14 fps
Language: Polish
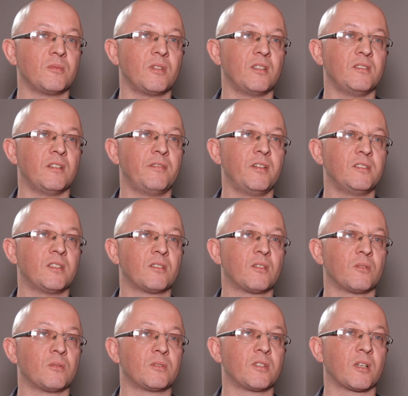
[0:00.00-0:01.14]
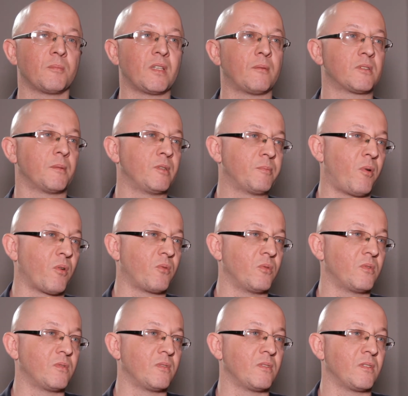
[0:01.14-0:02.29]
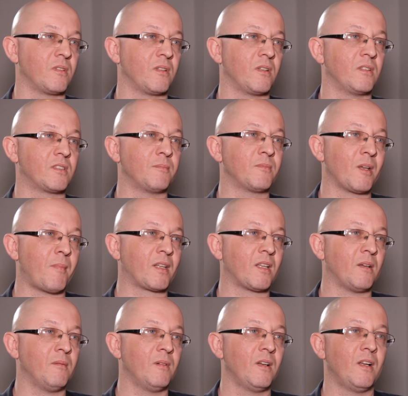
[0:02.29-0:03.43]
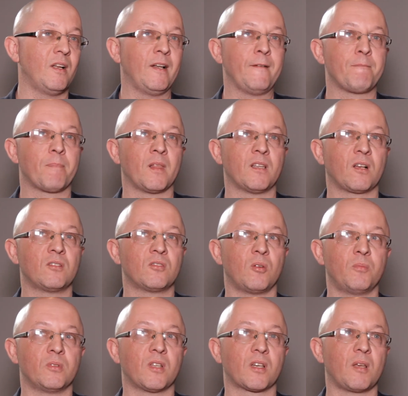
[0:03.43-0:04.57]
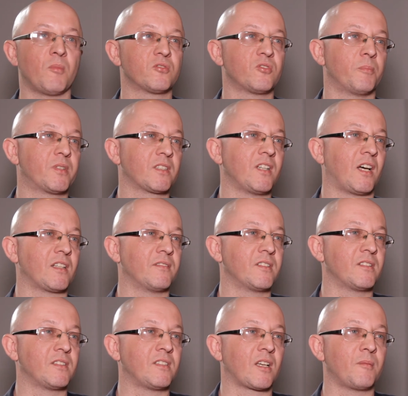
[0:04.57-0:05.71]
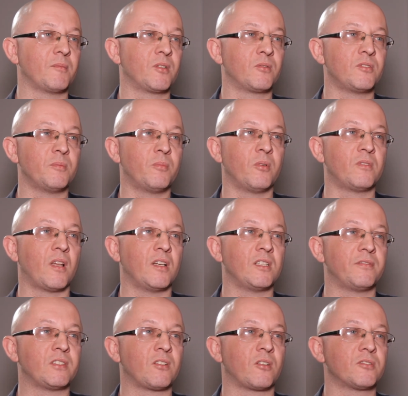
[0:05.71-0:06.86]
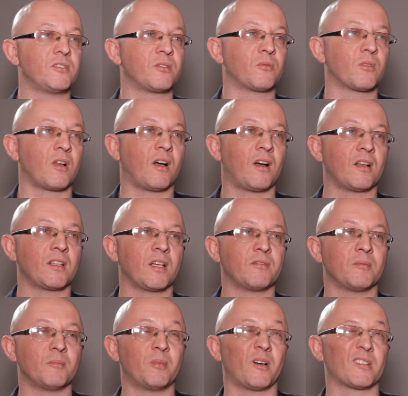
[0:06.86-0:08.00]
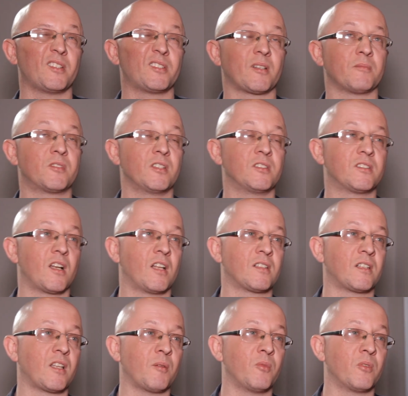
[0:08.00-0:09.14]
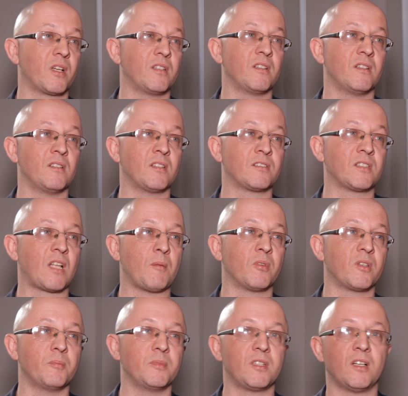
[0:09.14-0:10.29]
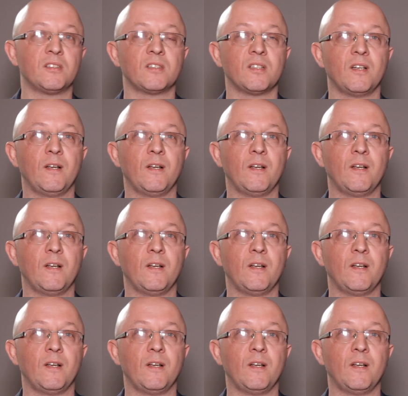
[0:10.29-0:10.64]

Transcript: nie, nie wyjdzie, to już jakby dam sobie spokój z tym tematem, dlatego że on był taki mocno przegrzany, w sensie takim, że już nie było tej świeżości, która, nie wiem, była gdzieś tam 3-4 lata temu, kiedy zaczynałem o tym myśleć.